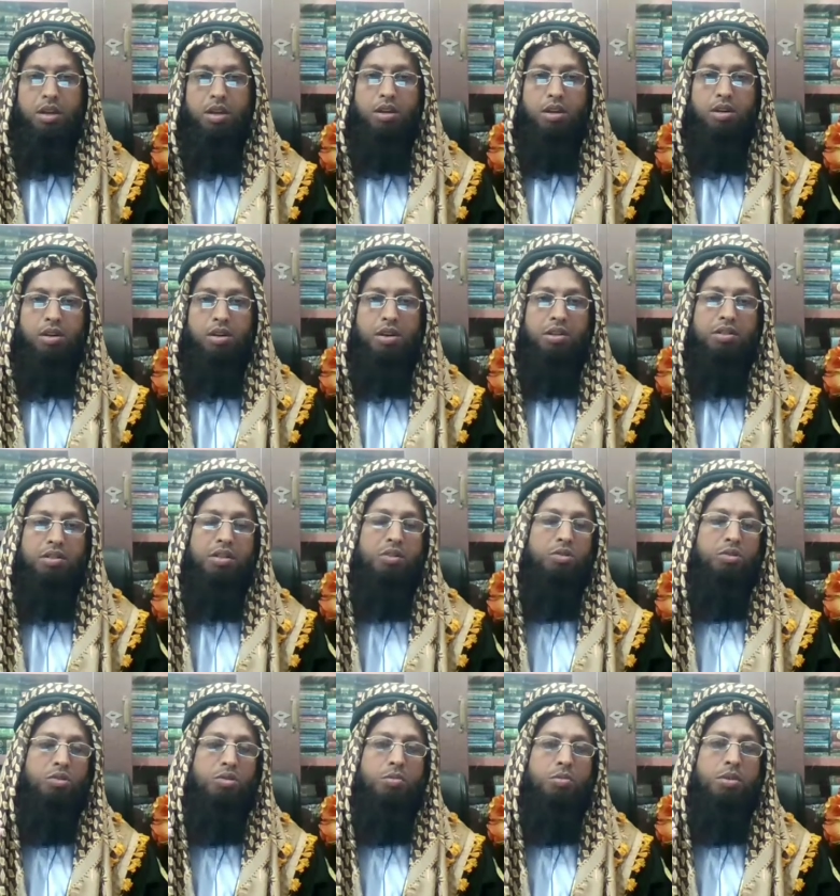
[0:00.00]
হজরত
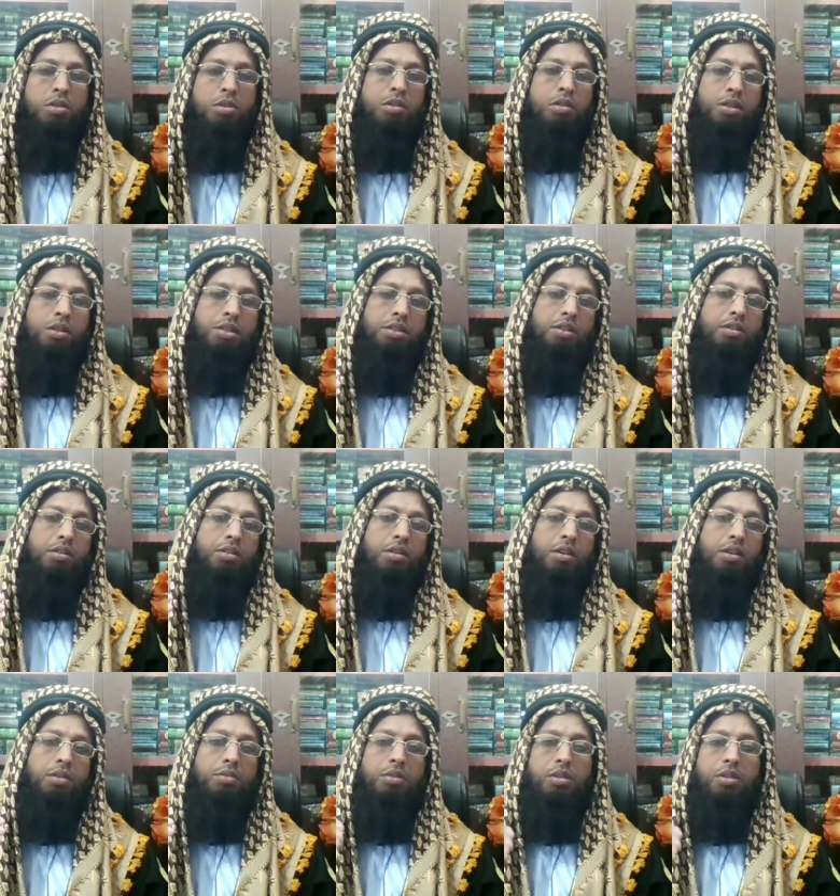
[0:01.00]
ওমর রদিয়াল্লাহ
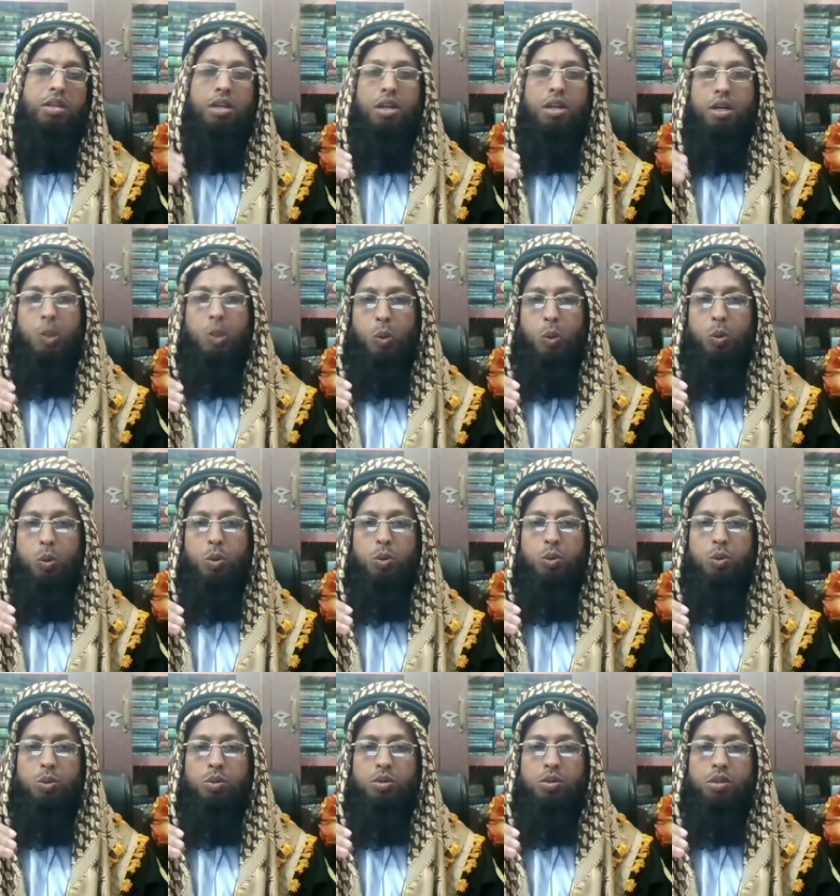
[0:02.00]
তালানহু
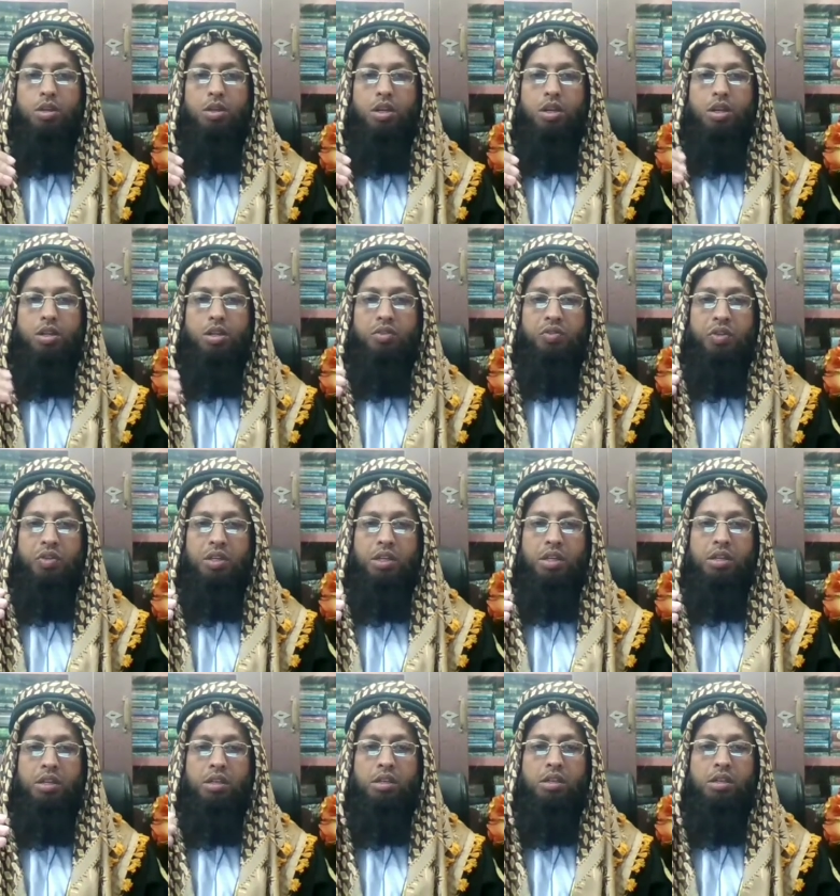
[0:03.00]
তিনি
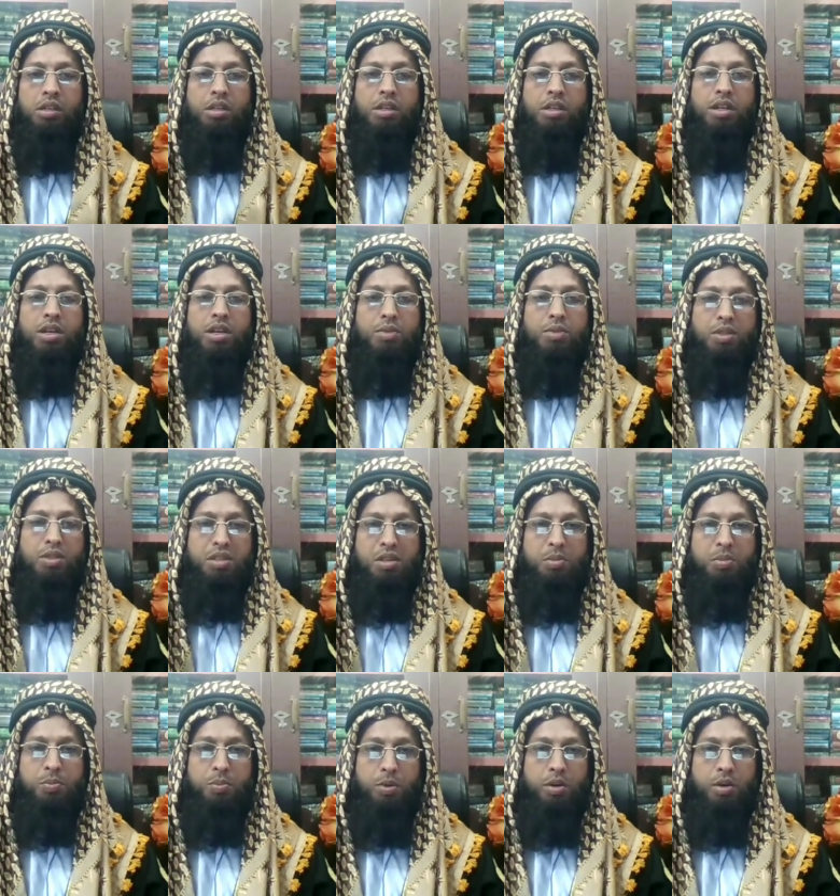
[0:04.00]
একামতের
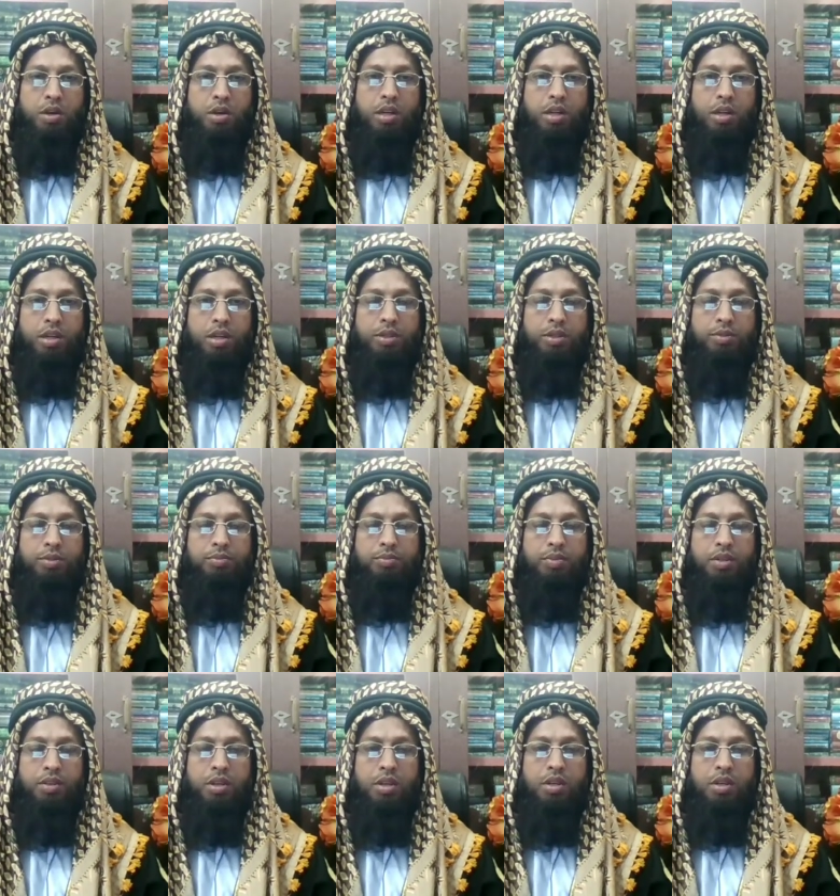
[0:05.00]
পরে
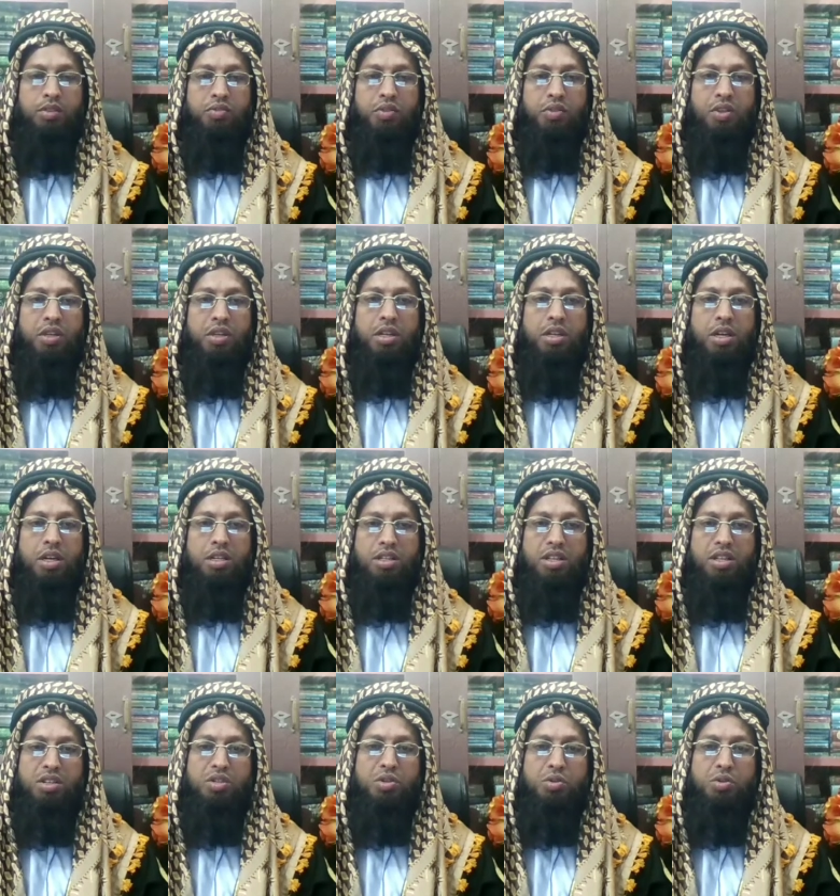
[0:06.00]
তিনি কাতার
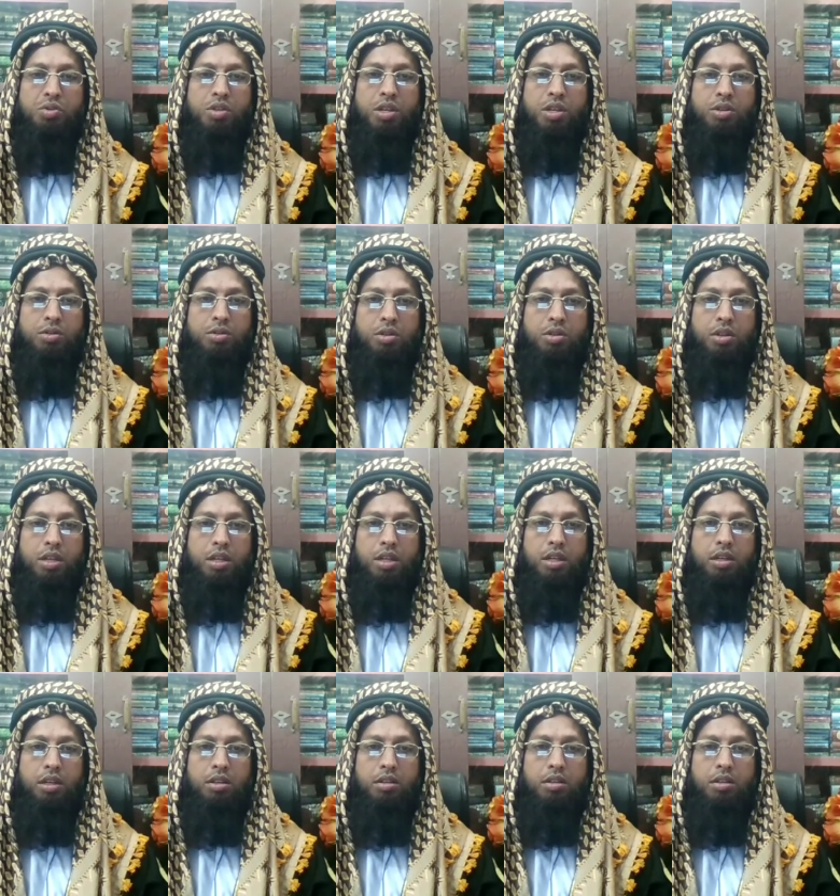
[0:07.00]
সোজা করতেন
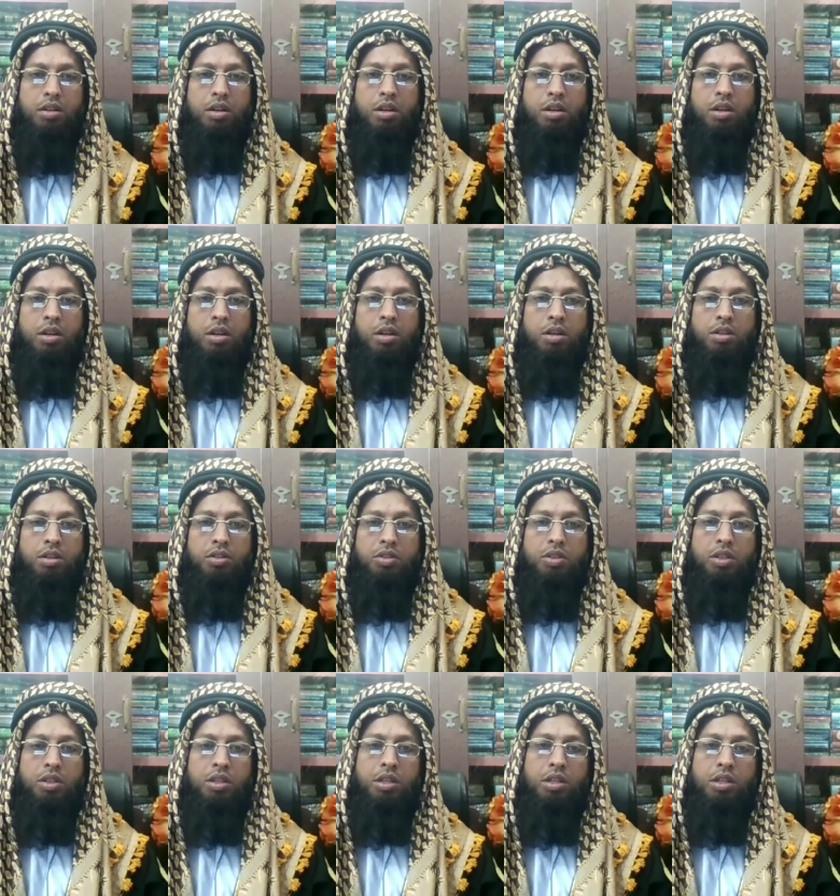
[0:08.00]
যে
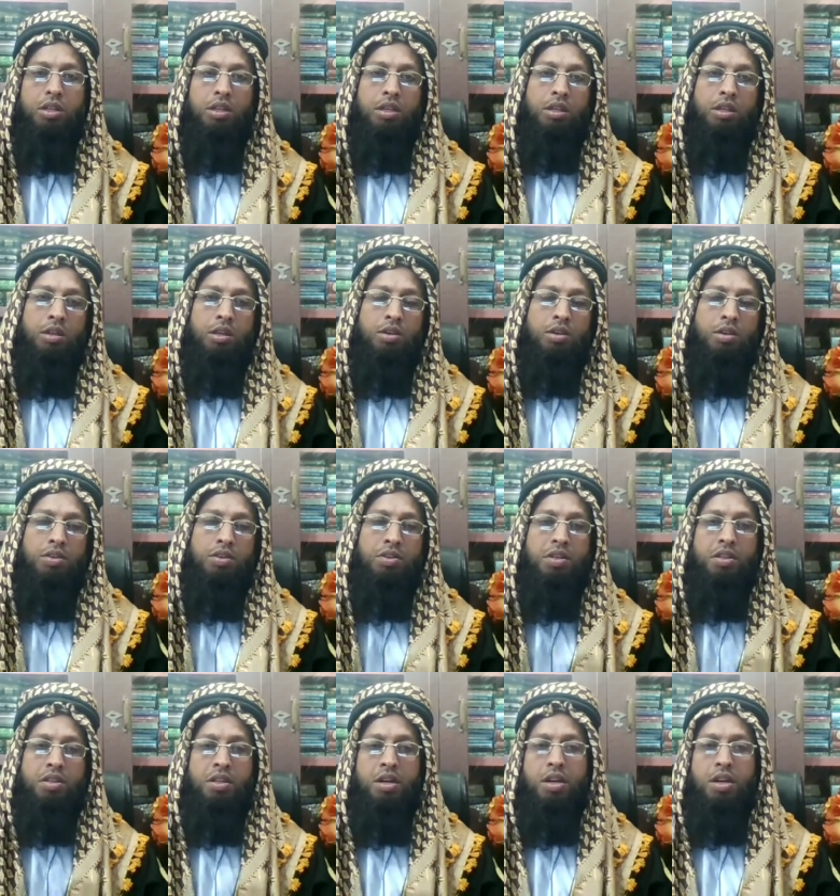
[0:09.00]
হজরত
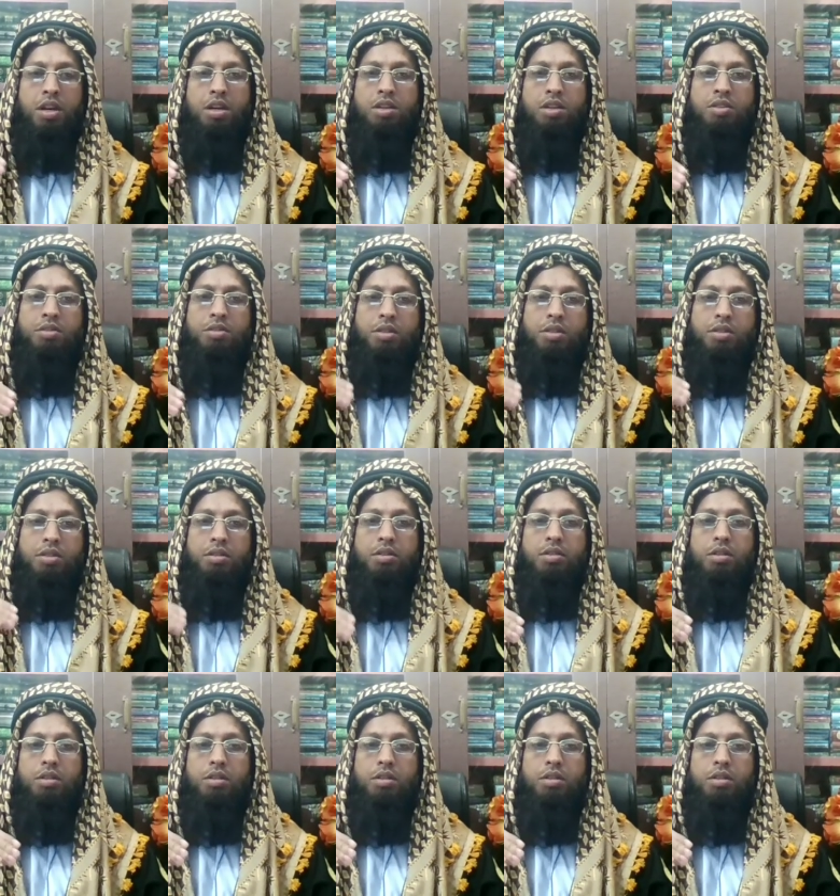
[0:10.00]
আলী আল্লাহ